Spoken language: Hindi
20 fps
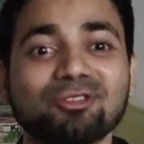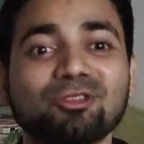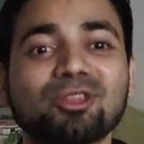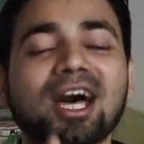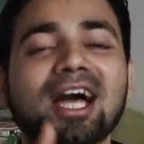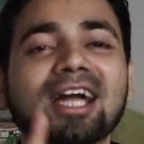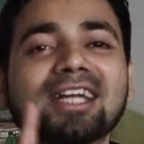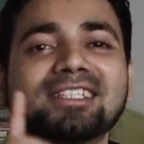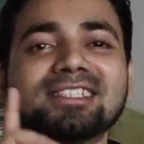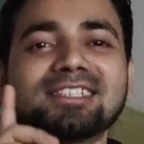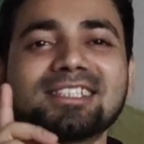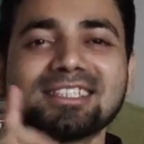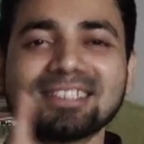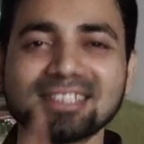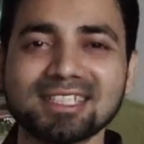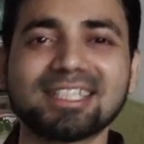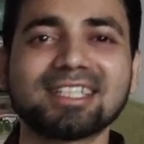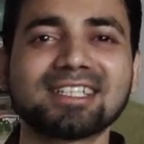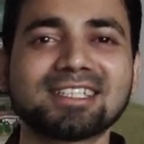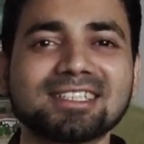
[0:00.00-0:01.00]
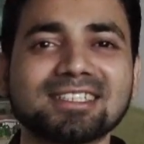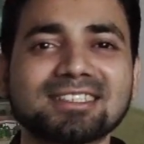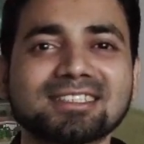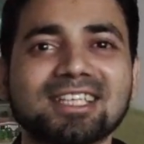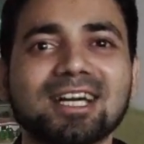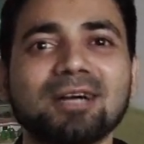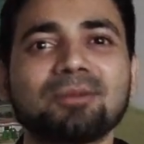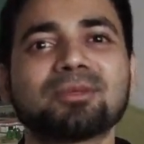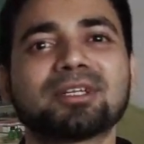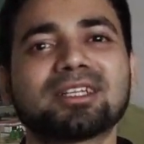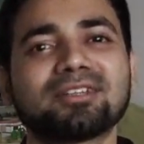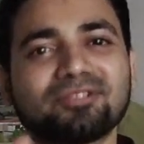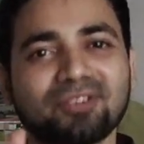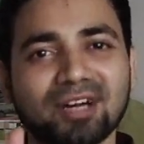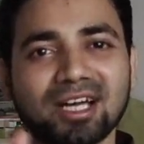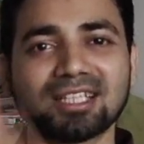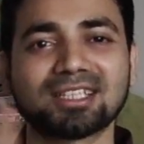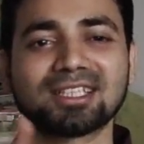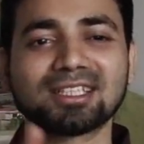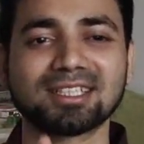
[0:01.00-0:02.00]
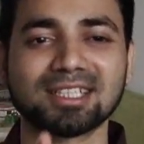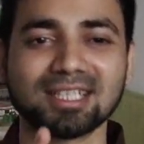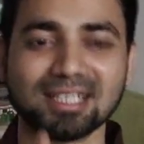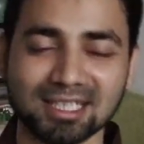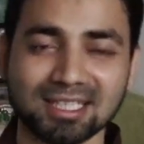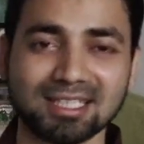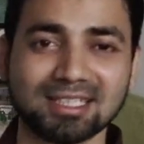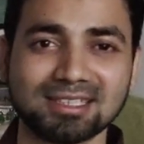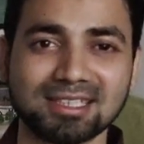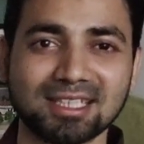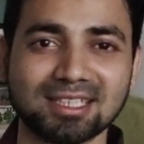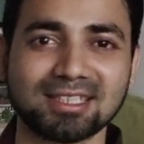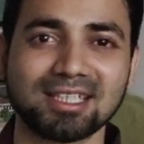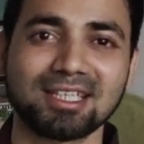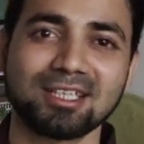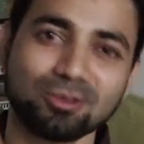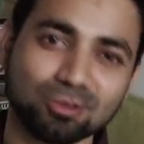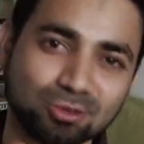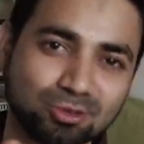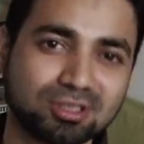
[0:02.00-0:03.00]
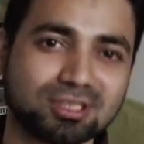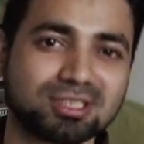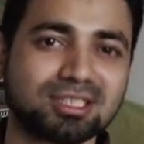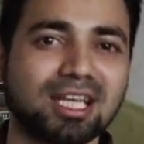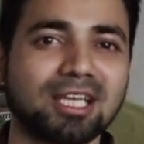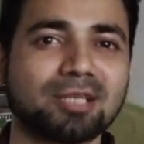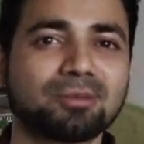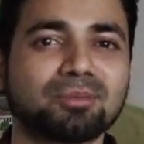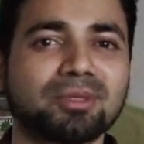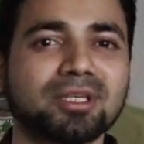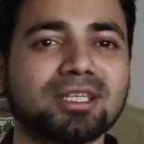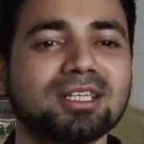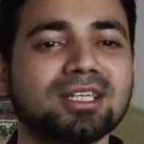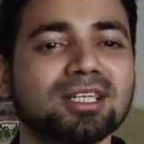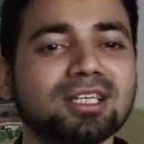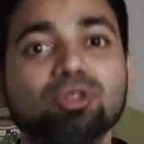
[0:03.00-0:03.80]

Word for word: 1980s का मेरे फादर ने ख़रीदा था उस टाइम पे